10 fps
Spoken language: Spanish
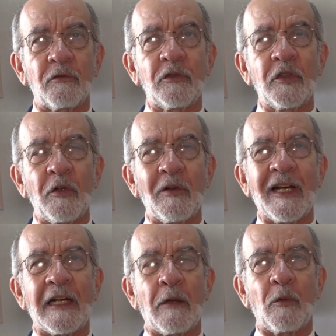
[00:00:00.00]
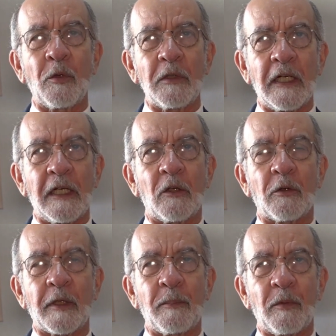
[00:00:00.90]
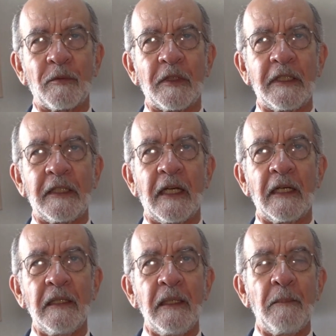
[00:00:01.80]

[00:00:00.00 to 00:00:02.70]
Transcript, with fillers: no hicieron la labor que le correspondía